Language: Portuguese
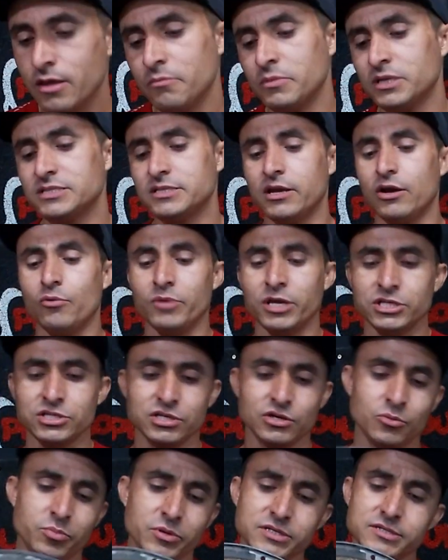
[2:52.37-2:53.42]
mas realmente
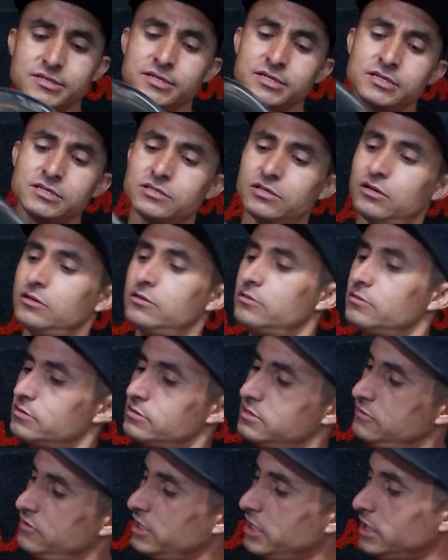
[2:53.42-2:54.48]
não precisa.
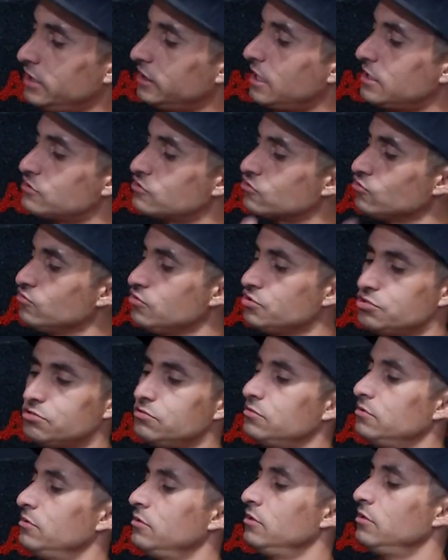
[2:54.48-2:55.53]
Você vê que ele está sujo.
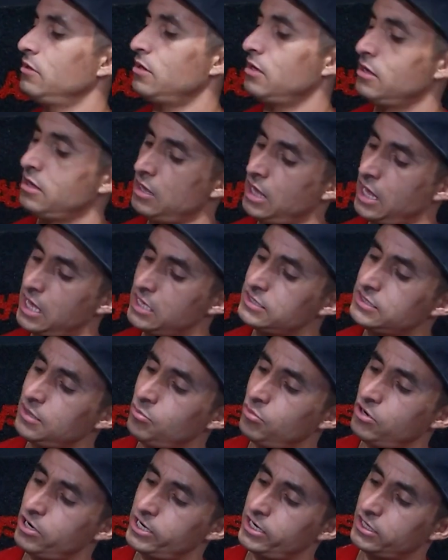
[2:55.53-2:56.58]
Essa
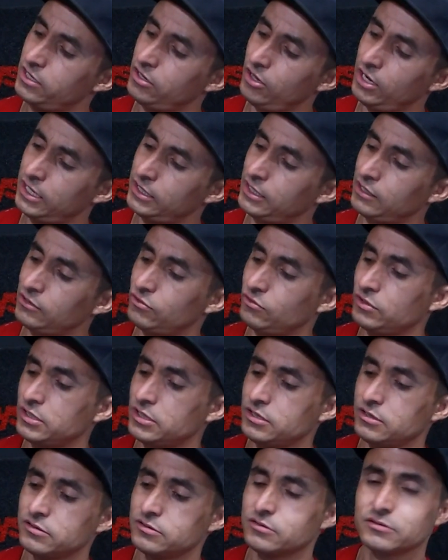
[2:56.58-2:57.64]
borda aqui, ela tá
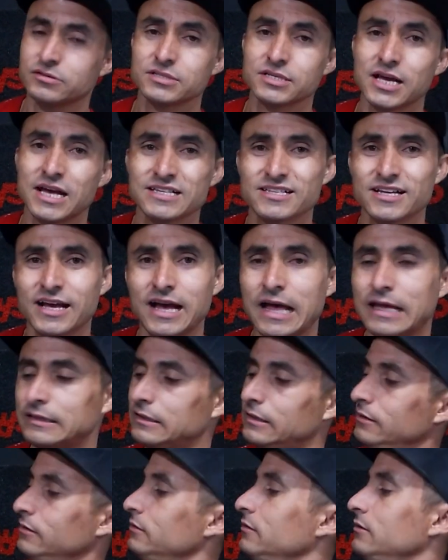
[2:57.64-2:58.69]
toda
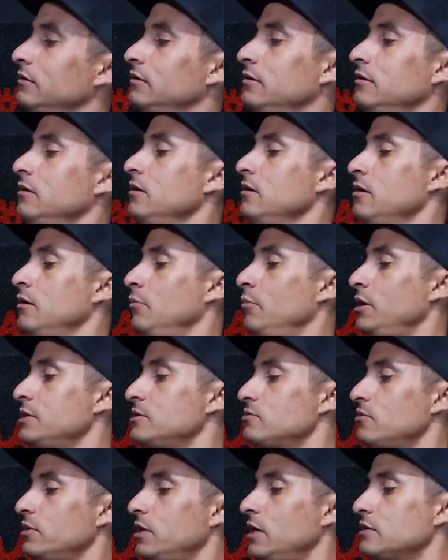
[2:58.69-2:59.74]
descascada. Mas
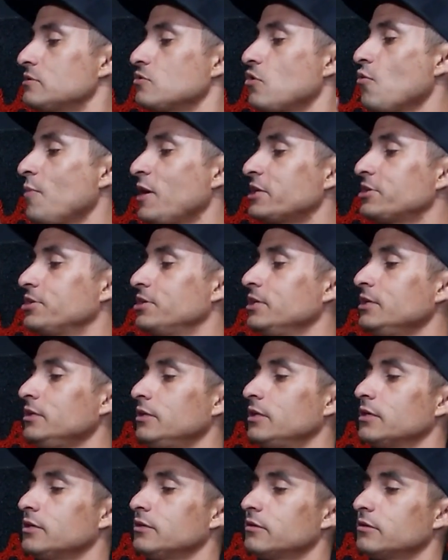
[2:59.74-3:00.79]
isso aqui é só uma
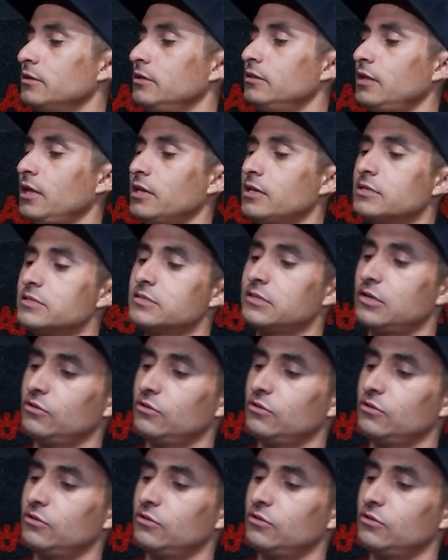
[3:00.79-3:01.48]
tinta que tem nesses